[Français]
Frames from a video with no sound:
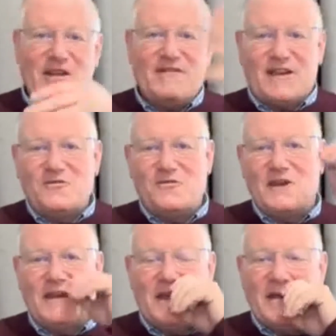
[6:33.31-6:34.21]

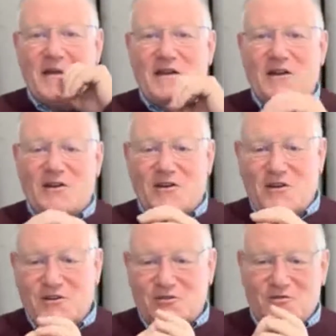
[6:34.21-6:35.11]
évacuer.
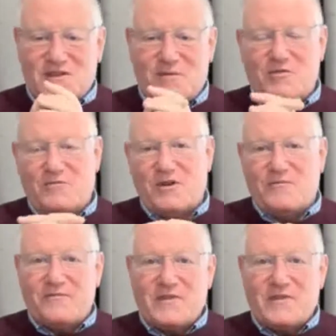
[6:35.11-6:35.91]
Euh, tout simplement.